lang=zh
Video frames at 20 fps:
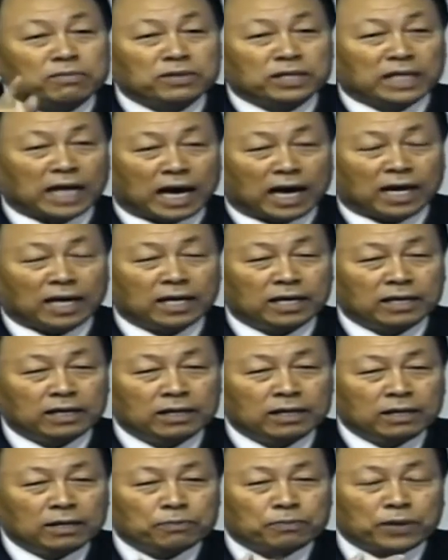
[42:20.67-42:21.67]
遇到一
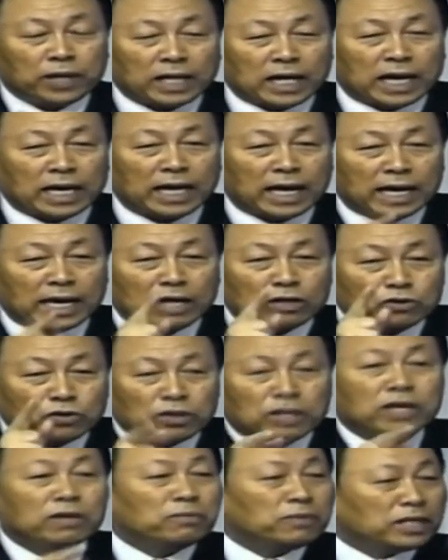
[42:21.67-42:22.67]
些比较阴暗
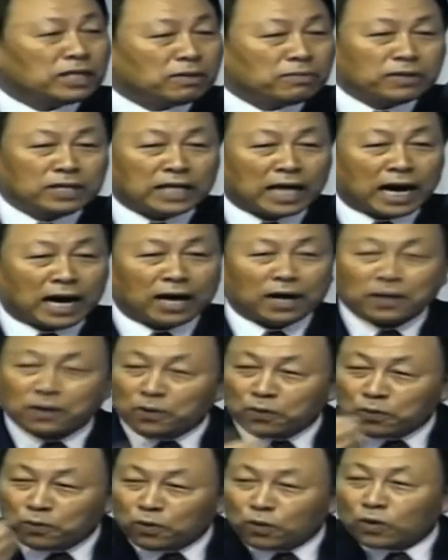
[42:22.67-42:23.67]
的面，比如
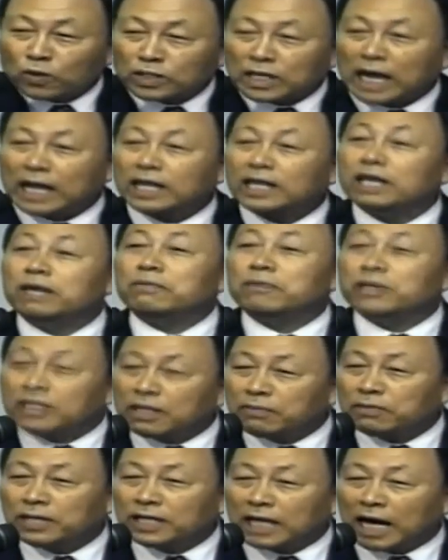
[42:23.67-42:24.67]
说我
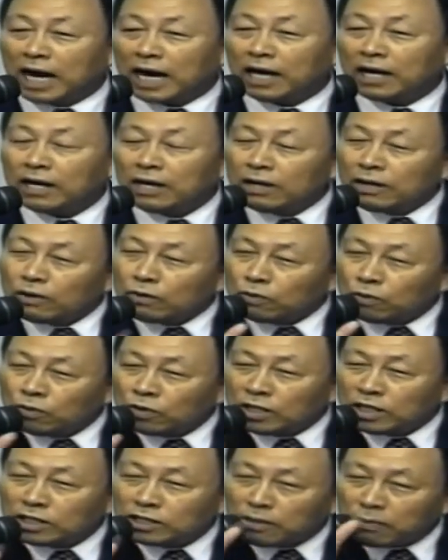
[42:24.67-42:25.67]
总是笑盈
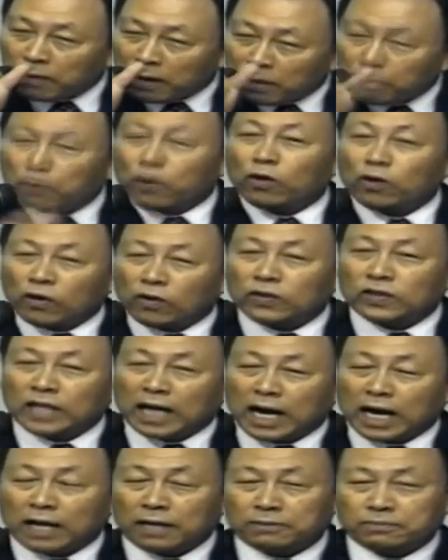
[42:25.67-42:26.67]
盈，对方反而不乐
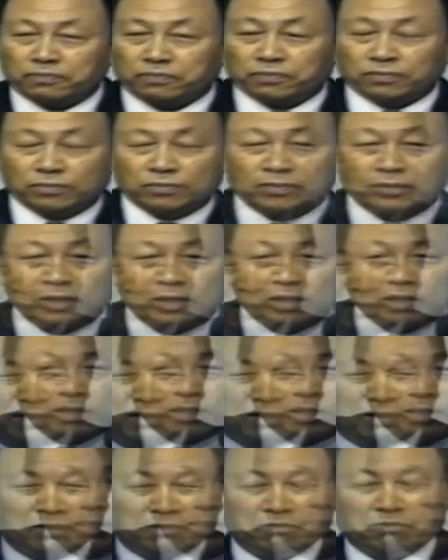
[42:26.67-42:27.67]
意，要
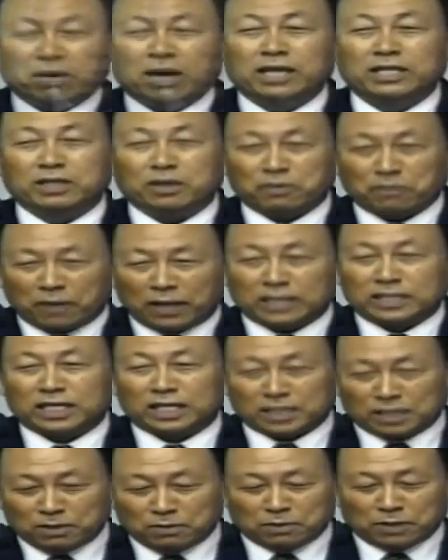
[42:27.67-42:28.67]
压制我，让我不
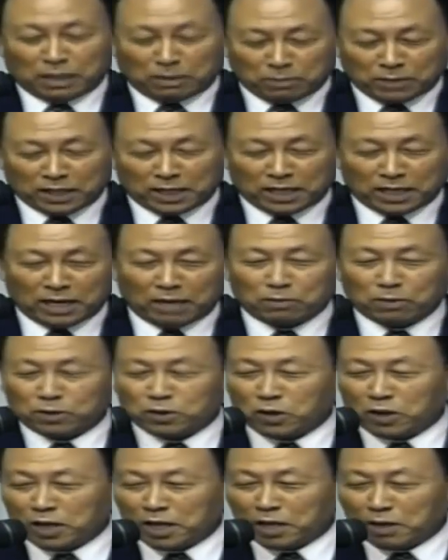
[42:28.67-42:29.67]
笑。那这时候千万
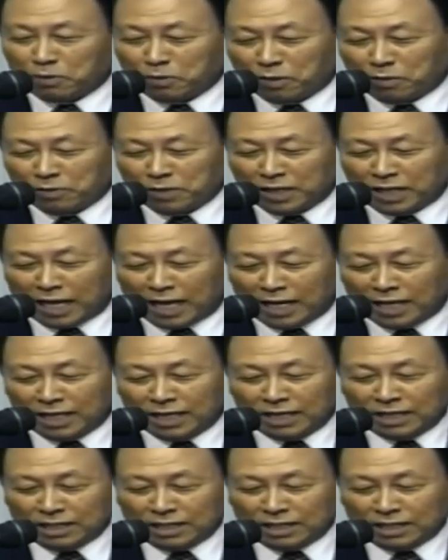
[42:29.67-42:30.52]
别压倒啊，